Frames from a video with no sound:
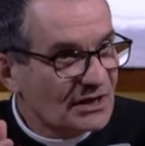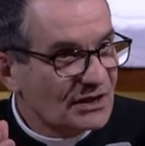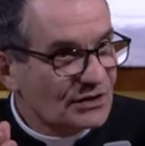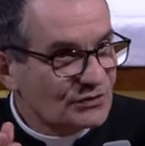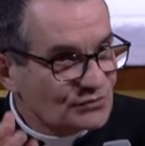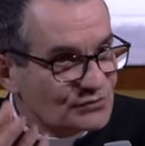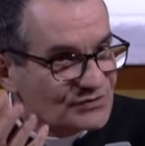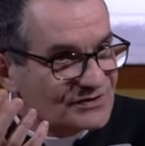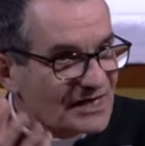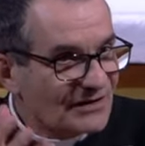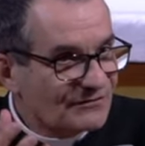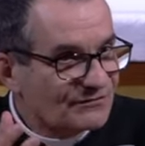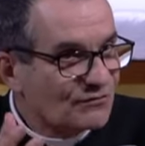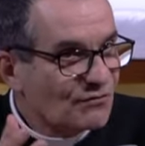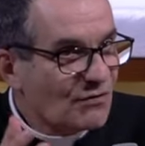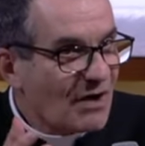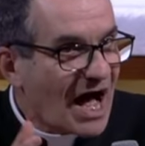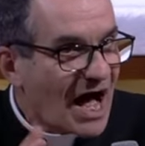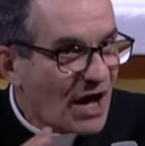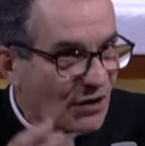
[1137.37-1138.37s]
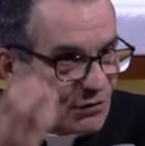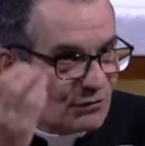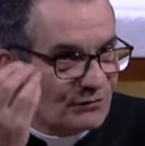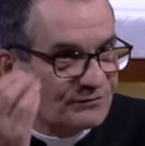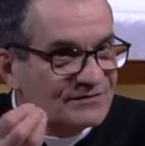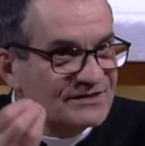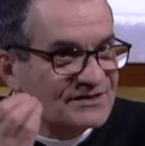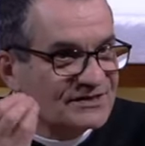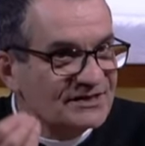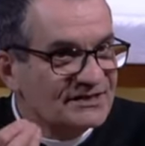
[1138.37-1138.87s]
nous avons à
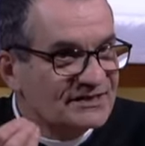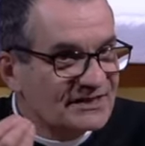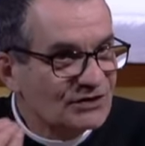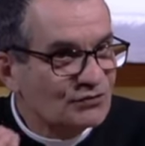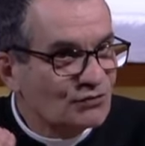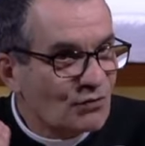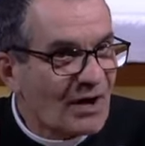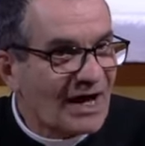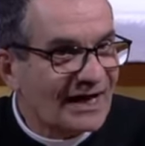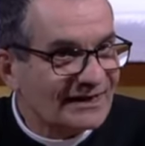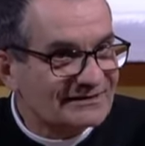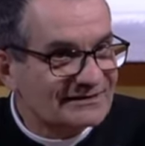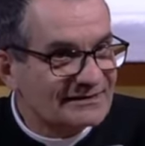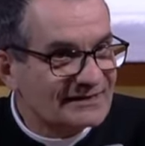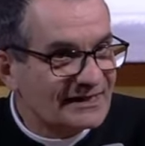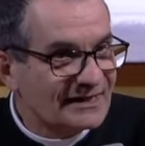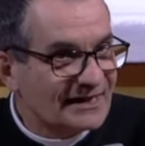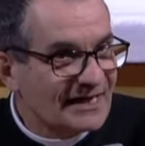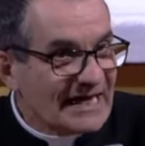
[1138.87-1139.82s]
revisiter nos ratés